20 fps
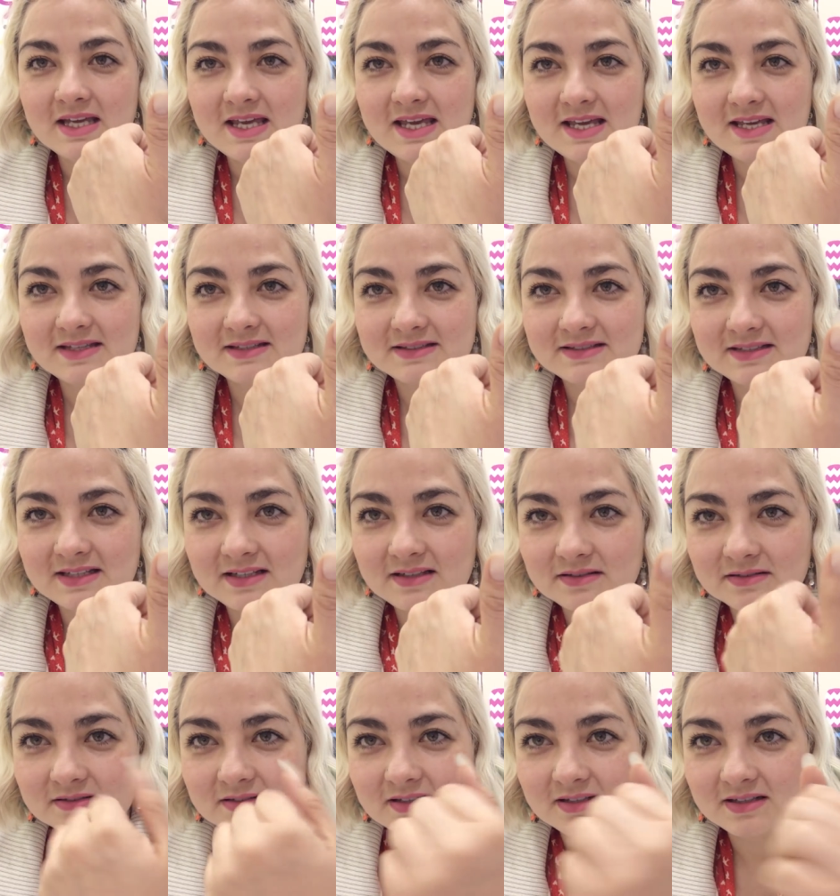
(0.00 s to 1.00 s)
Y
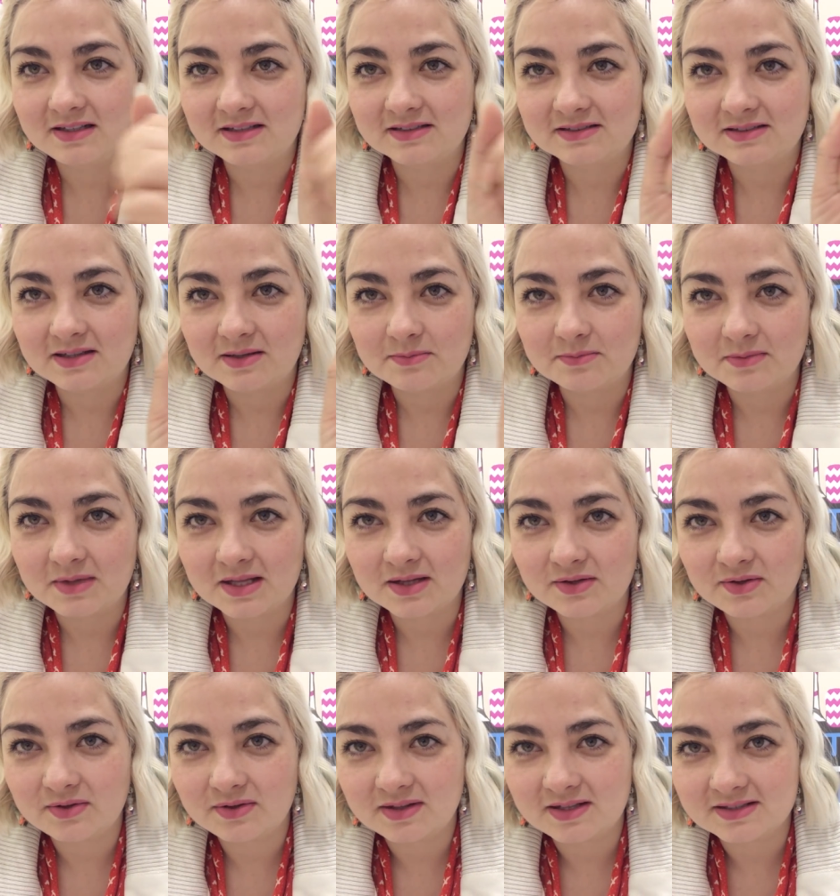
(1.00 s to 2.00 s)
esta, que la están
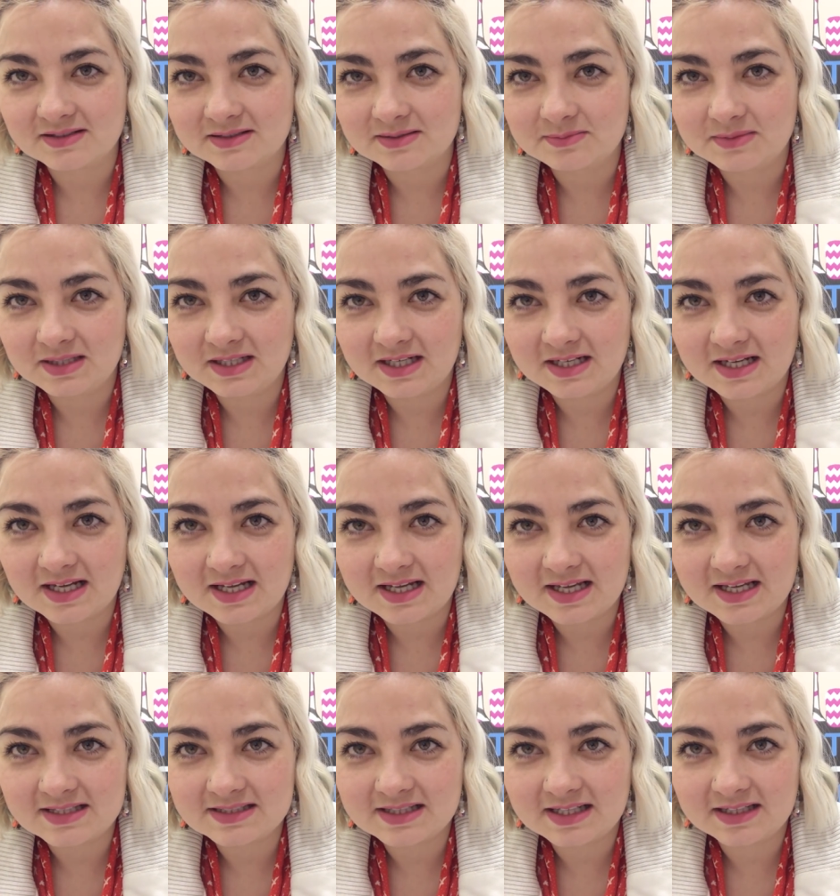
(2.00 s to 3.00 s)
viendo de esta manera,
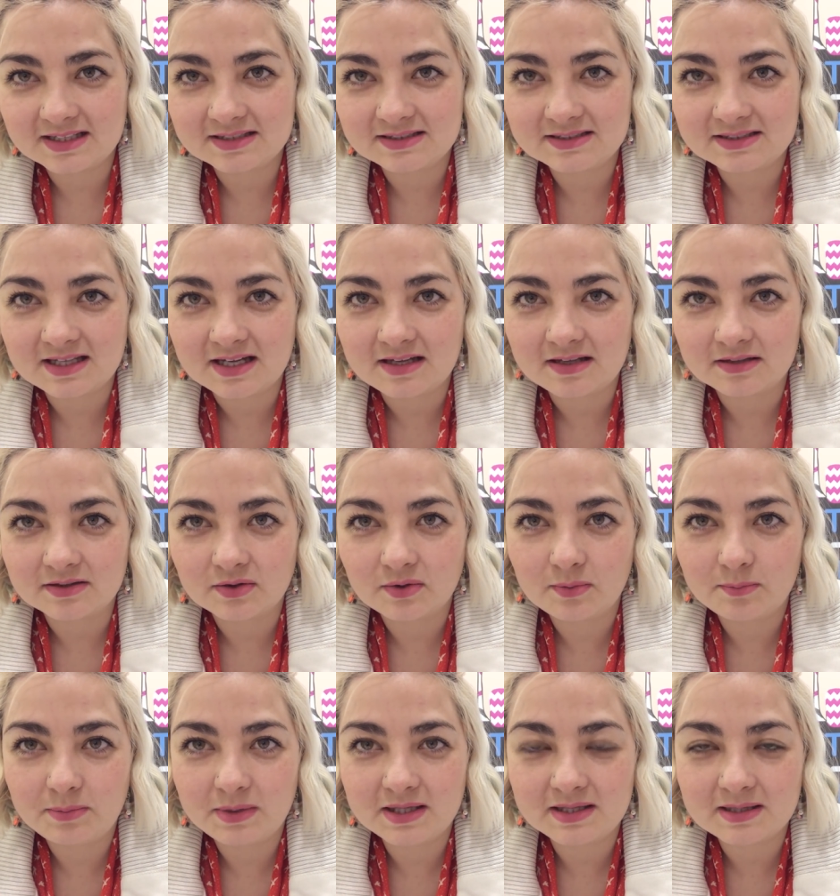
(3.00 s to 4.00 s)
es la que está
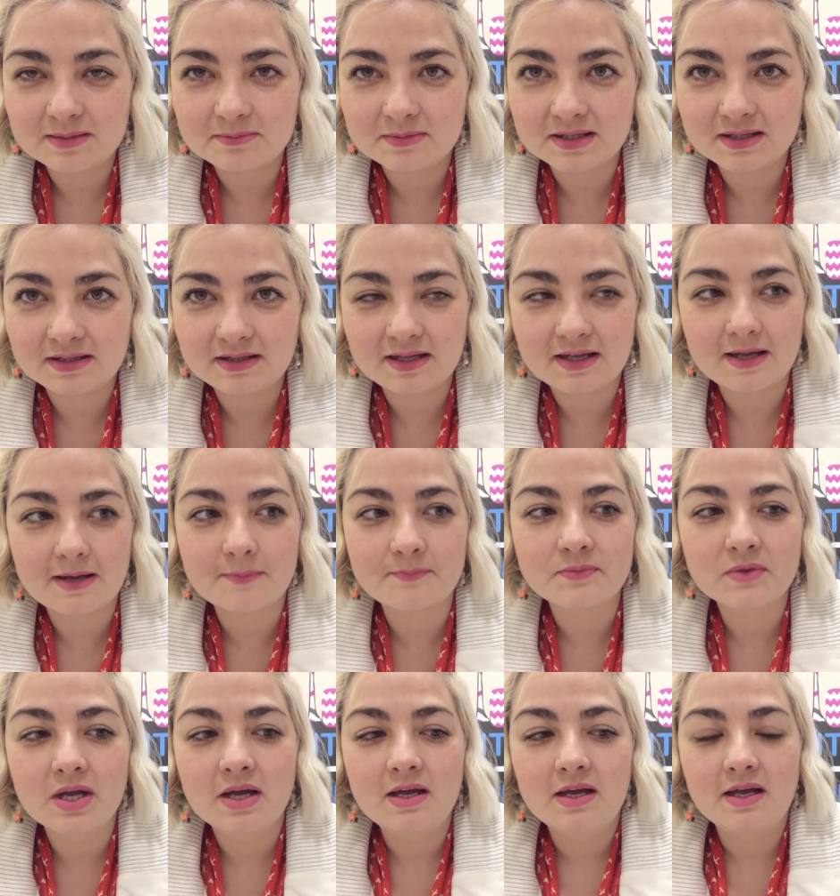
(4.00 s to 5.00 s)
completamente,
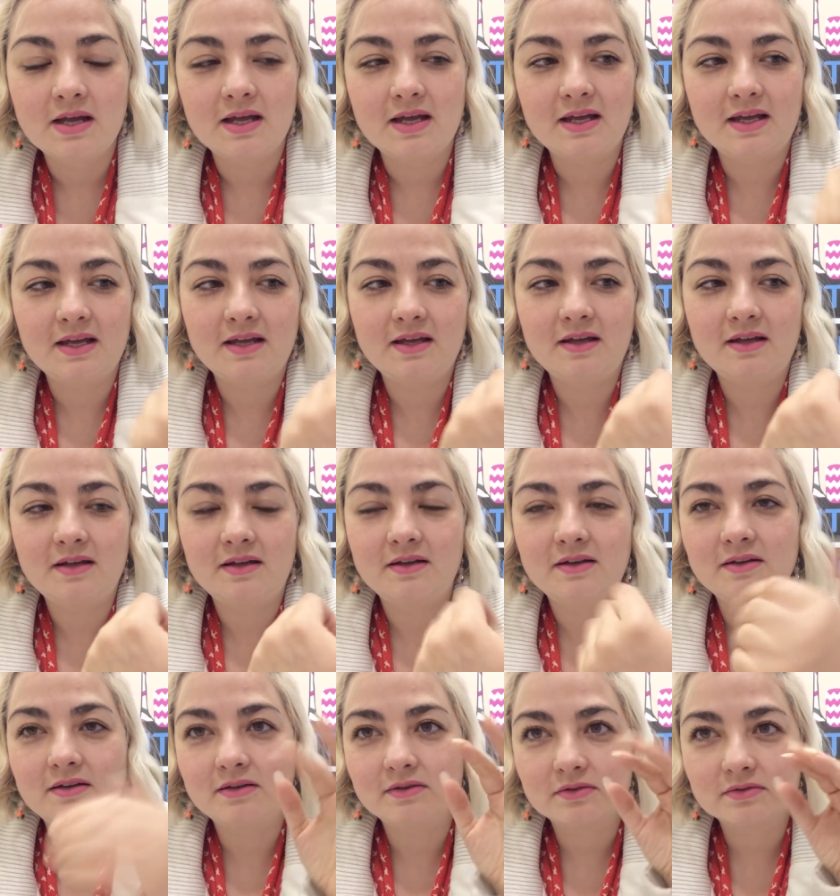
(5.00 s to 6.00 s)

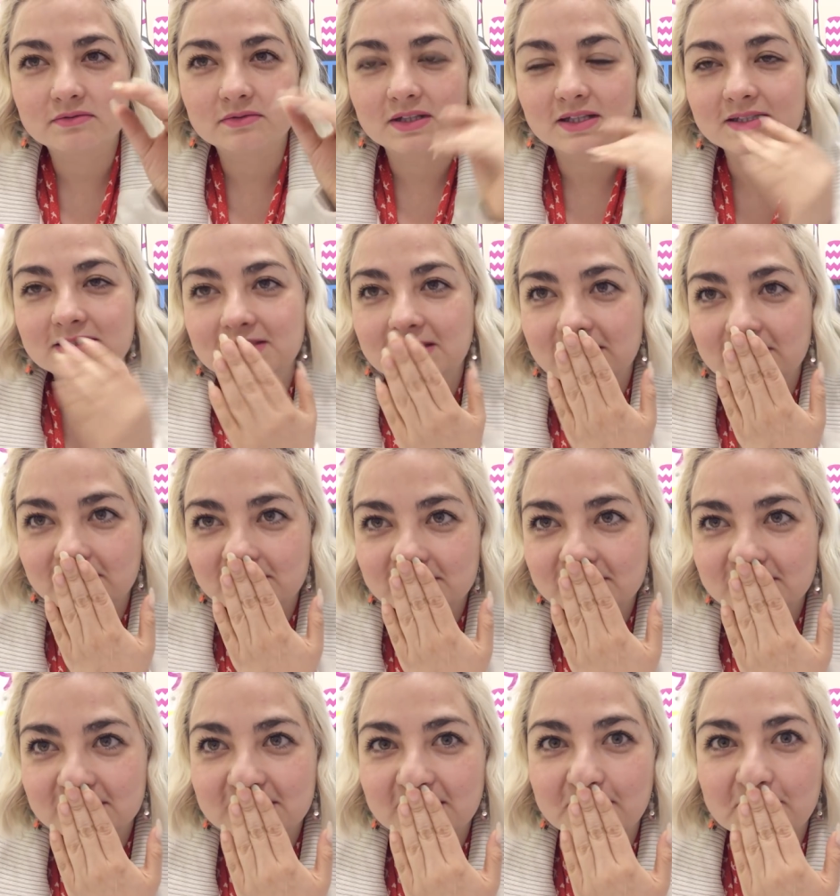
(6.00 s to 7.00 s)
eh, es que no,
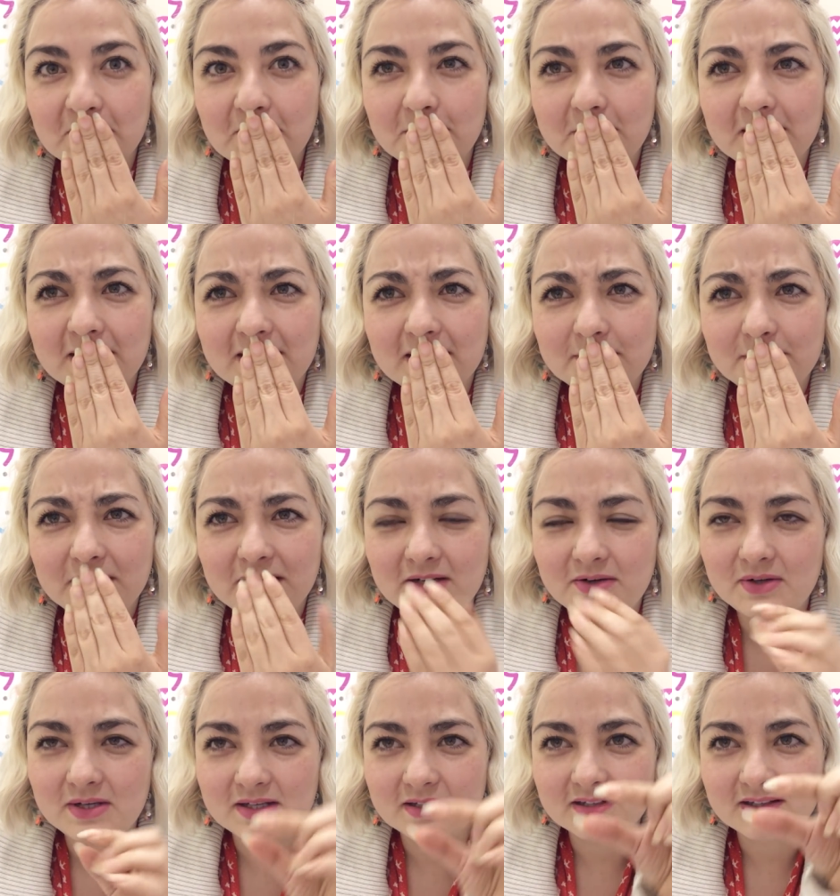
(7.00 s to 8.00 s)
se me olvida la
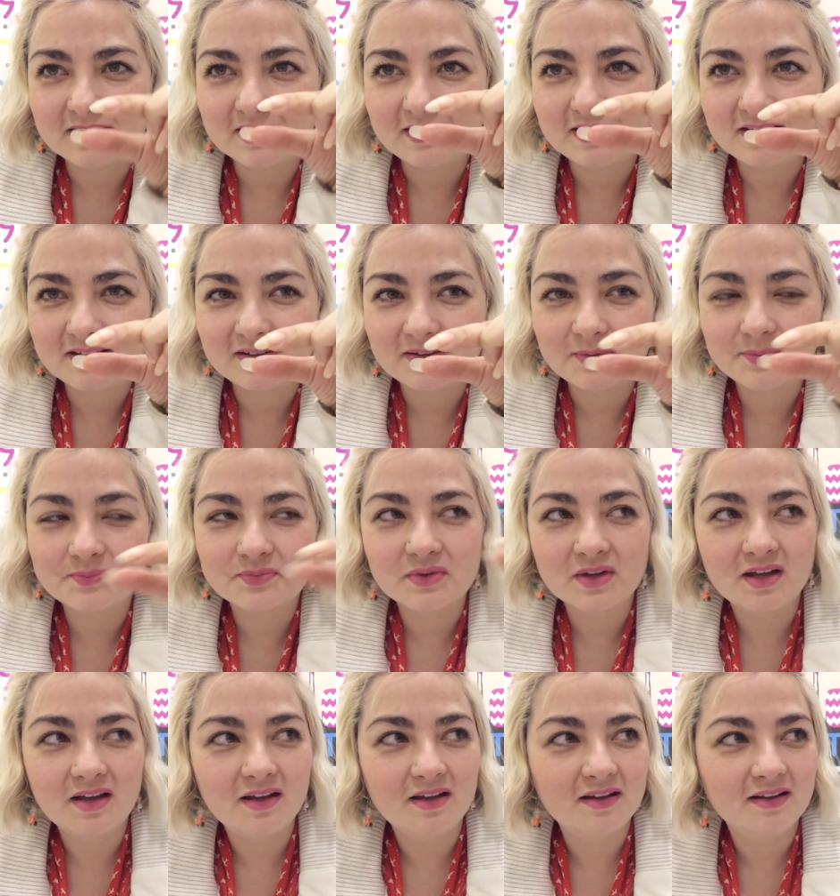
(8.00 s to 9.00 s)
palabra, eh,
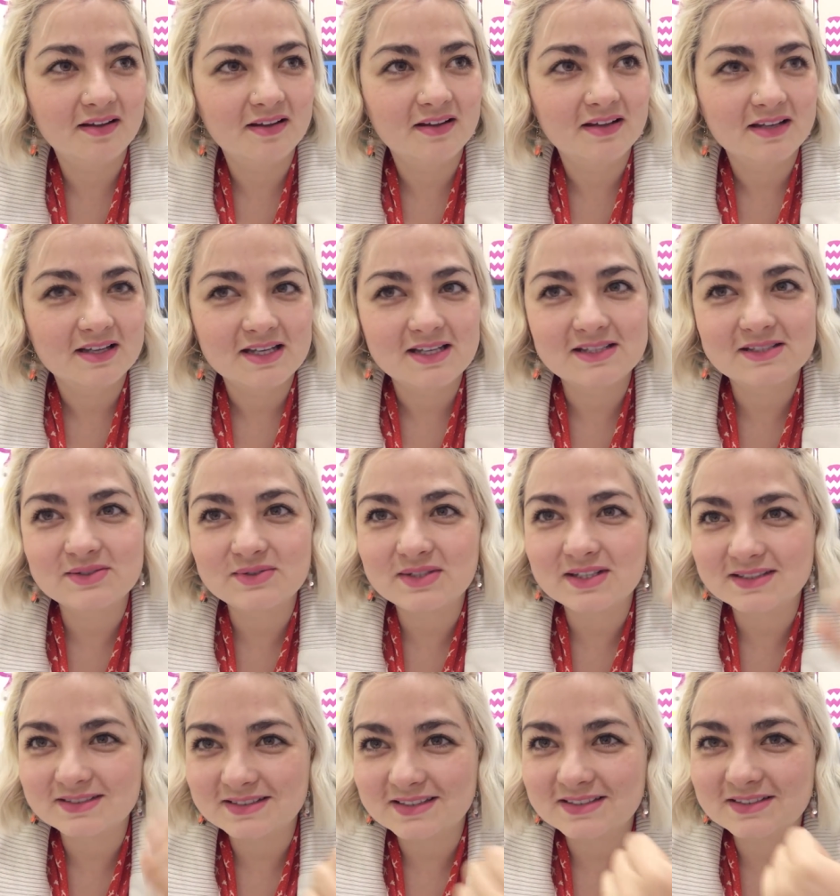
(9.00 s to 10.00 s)
hice
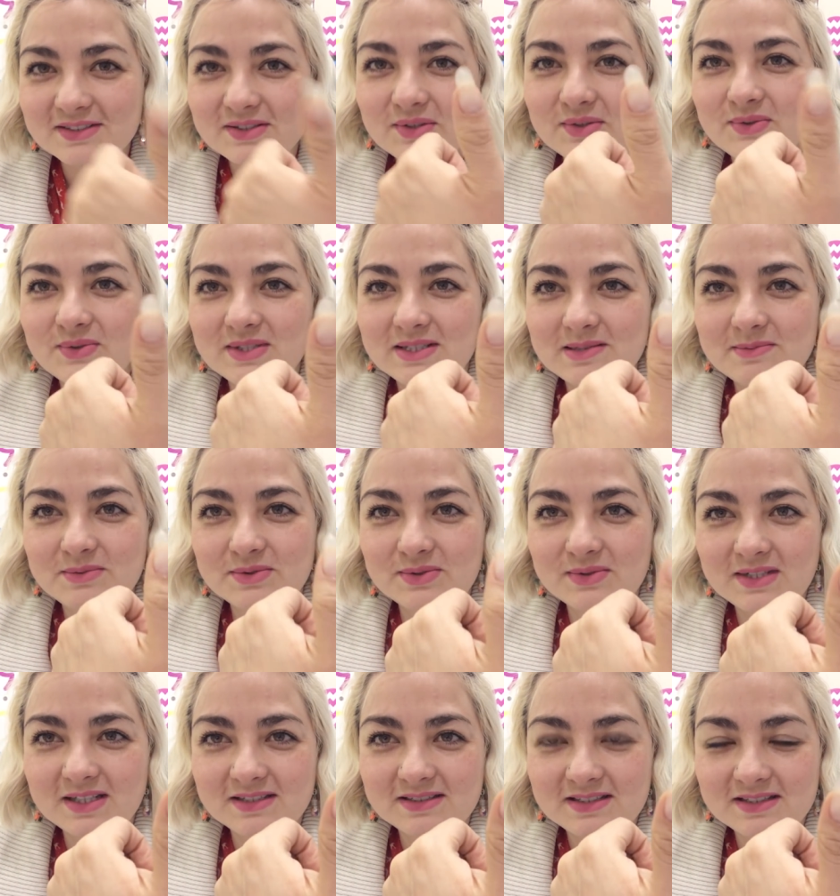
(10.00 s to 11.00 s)
una extensión o hicimos una